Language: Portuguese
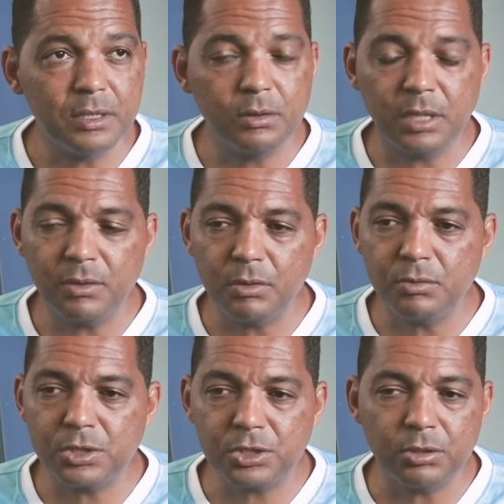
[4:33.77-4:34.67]
Eu tenho
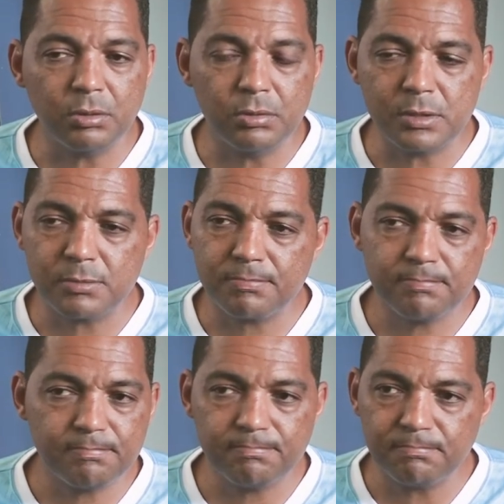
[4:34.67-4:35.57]
alguns títulos
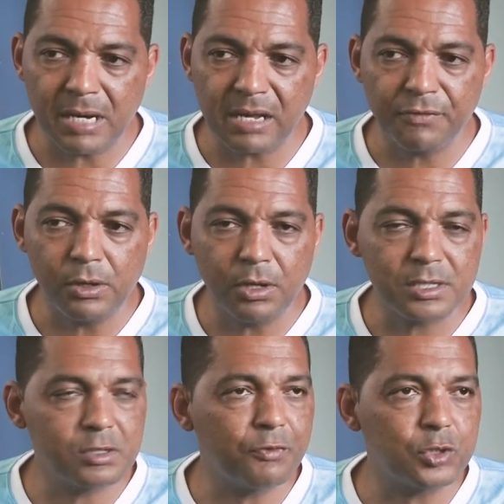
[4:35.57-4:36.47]

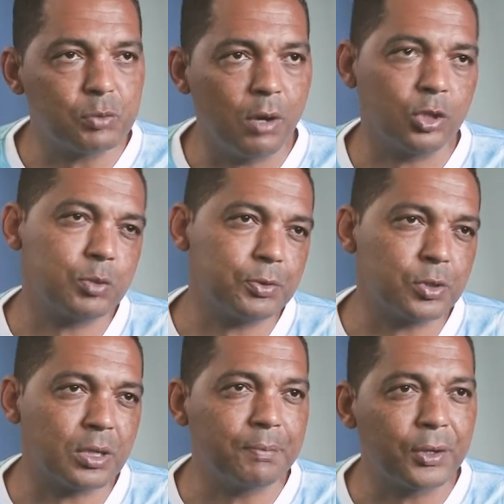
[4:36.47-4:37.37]
maravilhosos no futebol, tipo sou
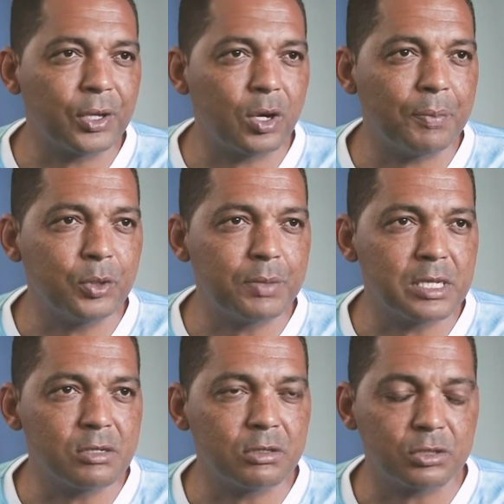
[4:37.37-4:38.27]
campeão da Copa do
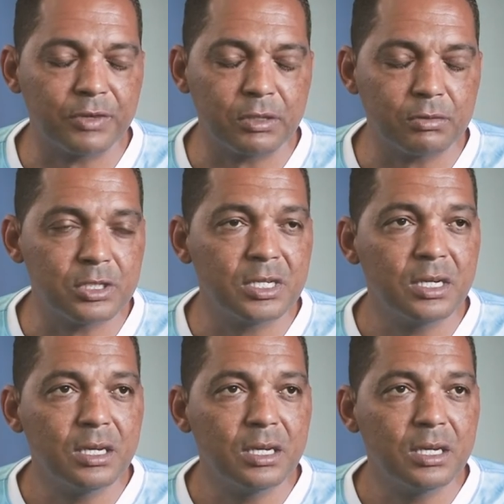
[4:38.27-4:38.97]
Brasil com Juventude,